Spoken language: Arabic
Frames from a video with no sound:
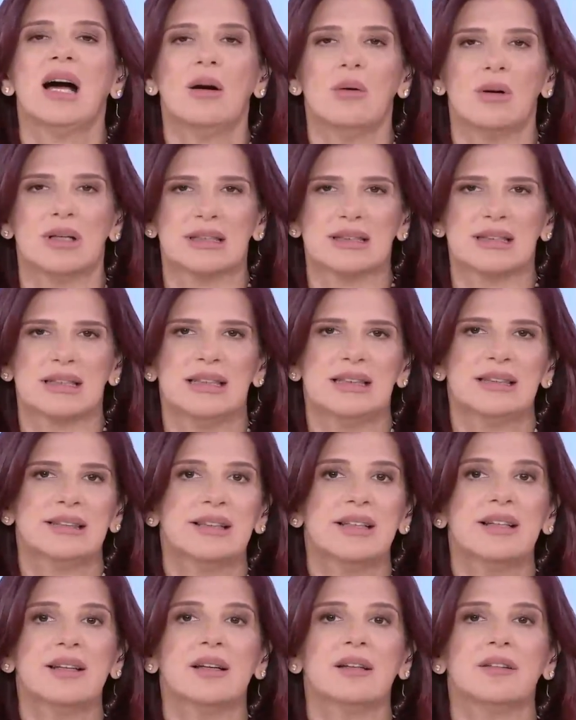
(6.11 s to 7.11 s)
هوت
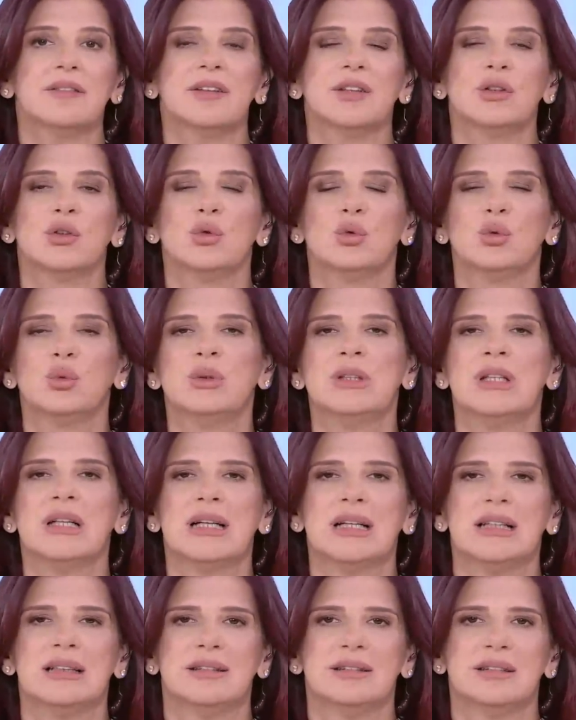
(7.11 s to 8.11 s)
لتنخفض دون
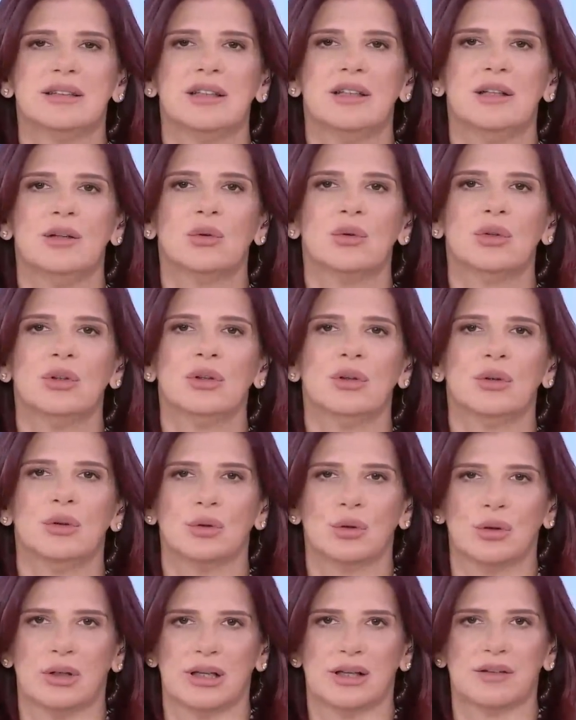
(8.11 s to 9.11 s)
التريليون
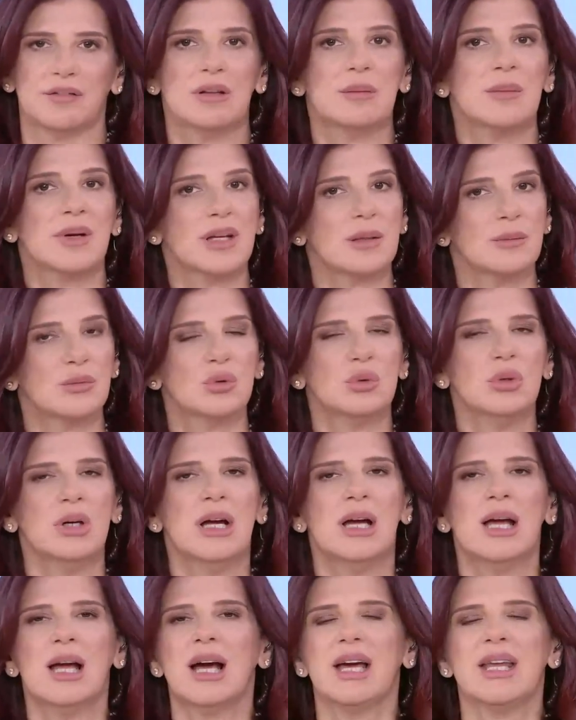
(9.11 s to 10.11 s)
دولار فيما يبدو
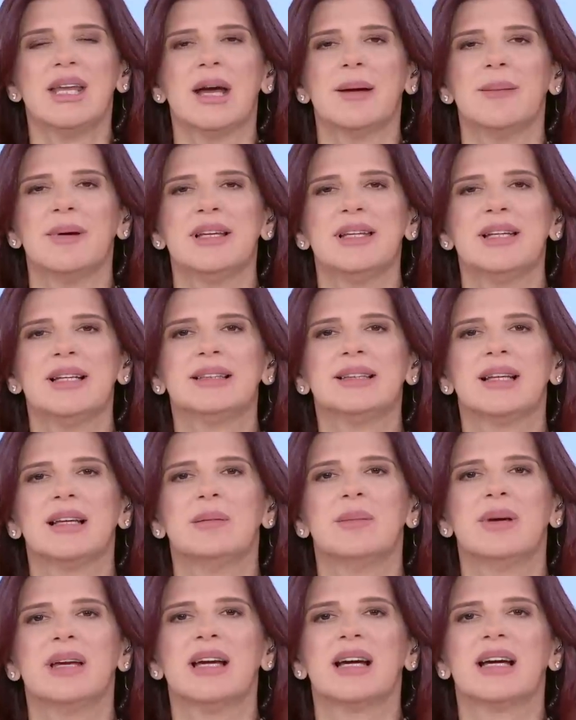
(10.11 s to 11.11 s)
أن عمليات
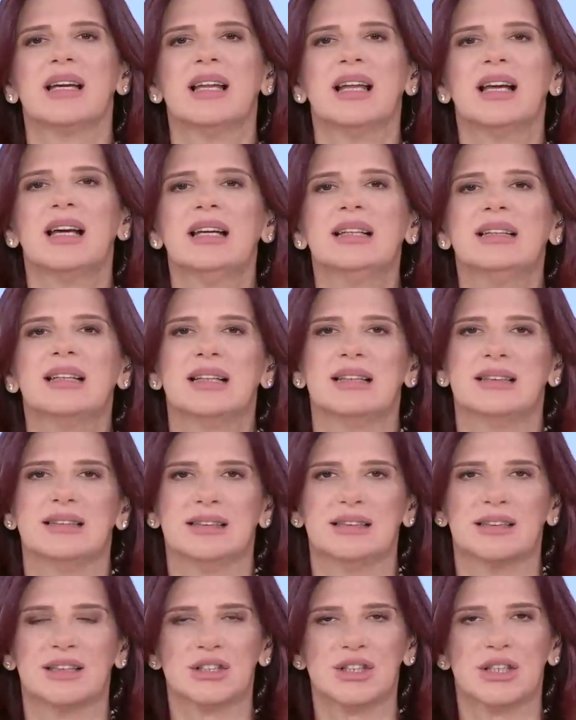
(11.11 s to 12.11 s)
البيع الحادة
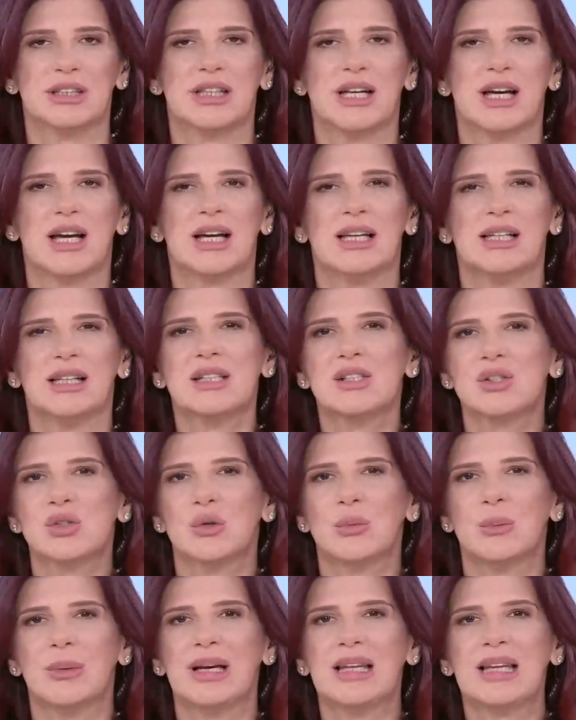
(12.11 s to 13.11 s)
التي تشهدها
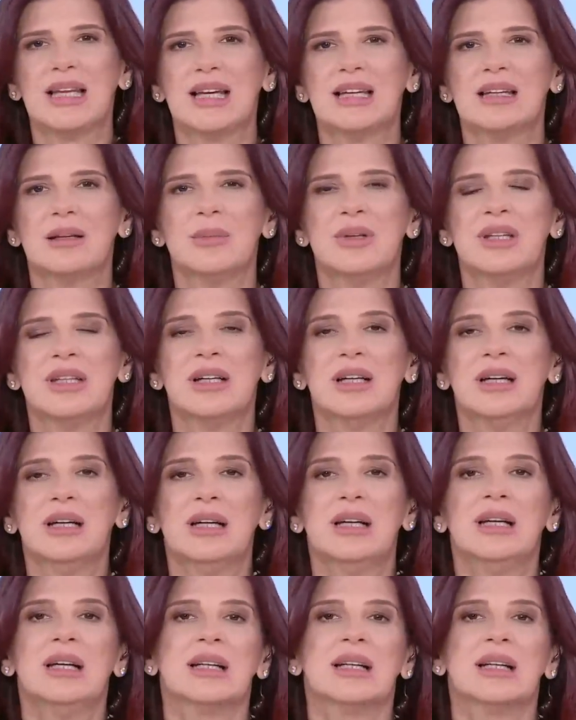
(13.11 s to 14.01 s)
الأسهم العالمية